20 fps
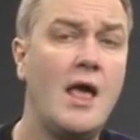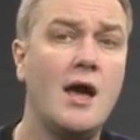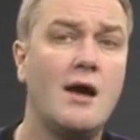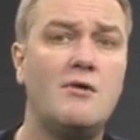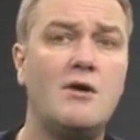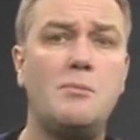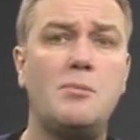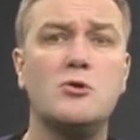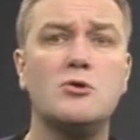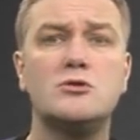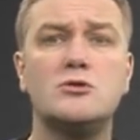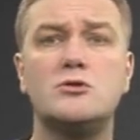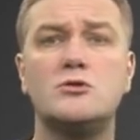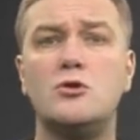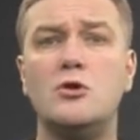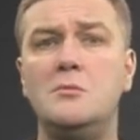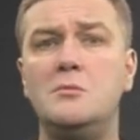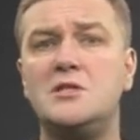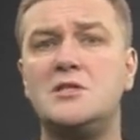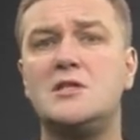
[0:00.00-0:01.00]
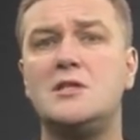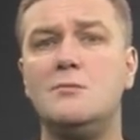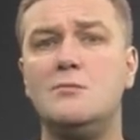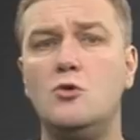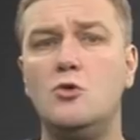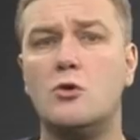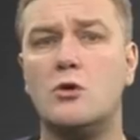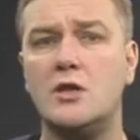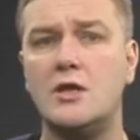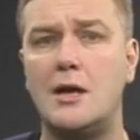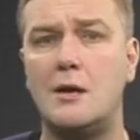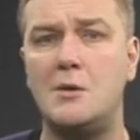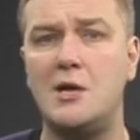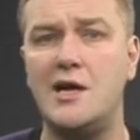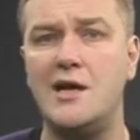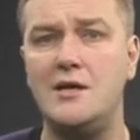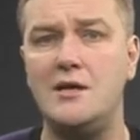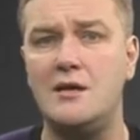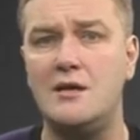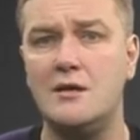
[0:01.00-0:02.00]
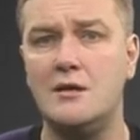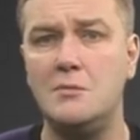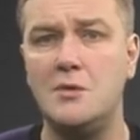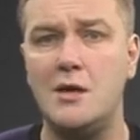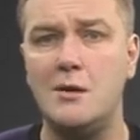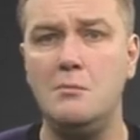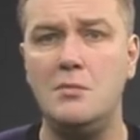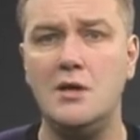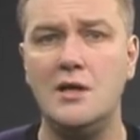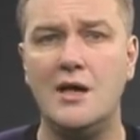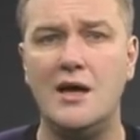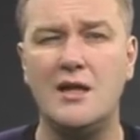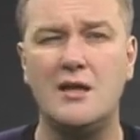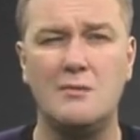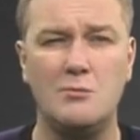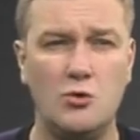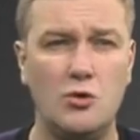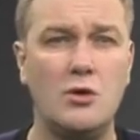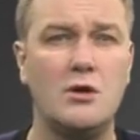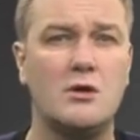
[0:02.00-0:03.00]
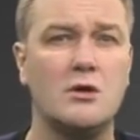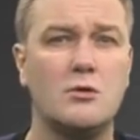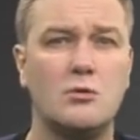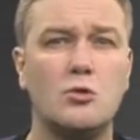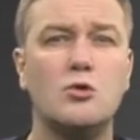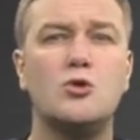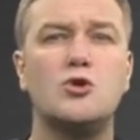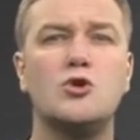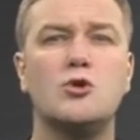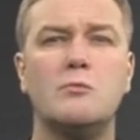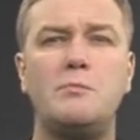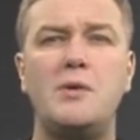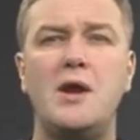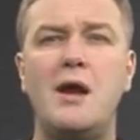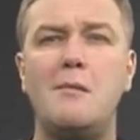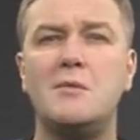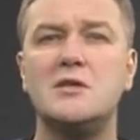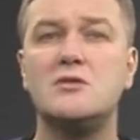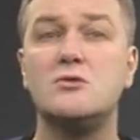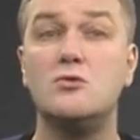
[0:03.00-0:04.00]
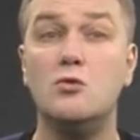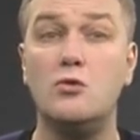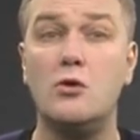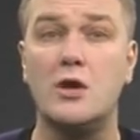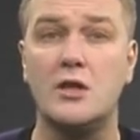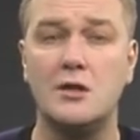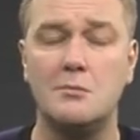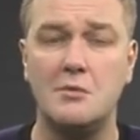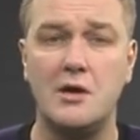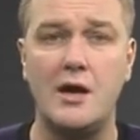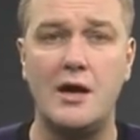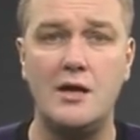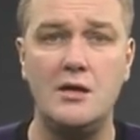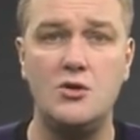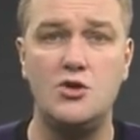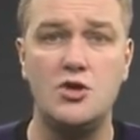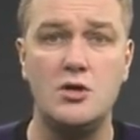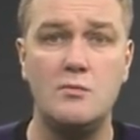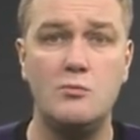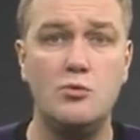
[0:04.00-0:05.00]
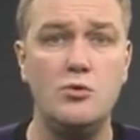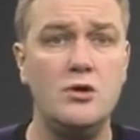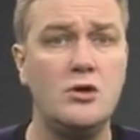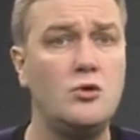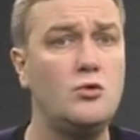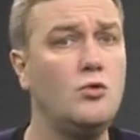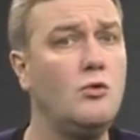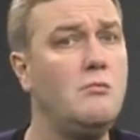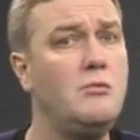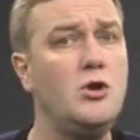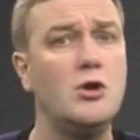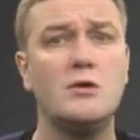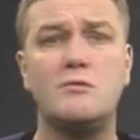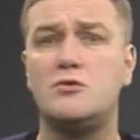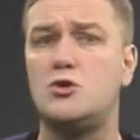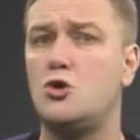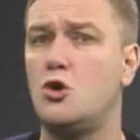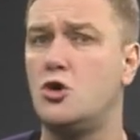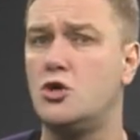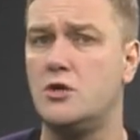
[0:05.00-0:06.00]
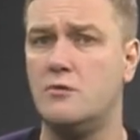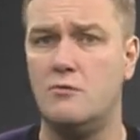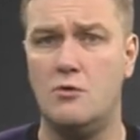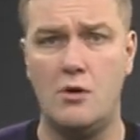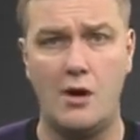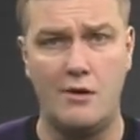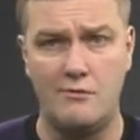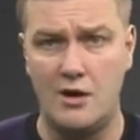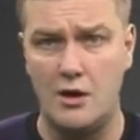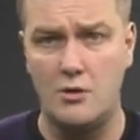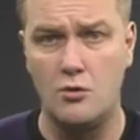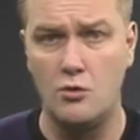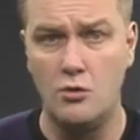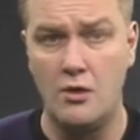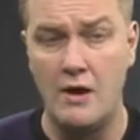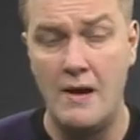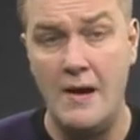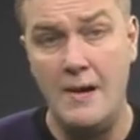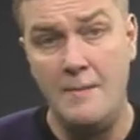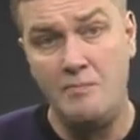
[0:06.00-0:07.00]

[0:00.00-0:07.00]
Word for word: Вопрос с Томинским горнообогатительным комбинатом, но ну, это тот, что прямо с городом граничить будет и убьет все живое вокруг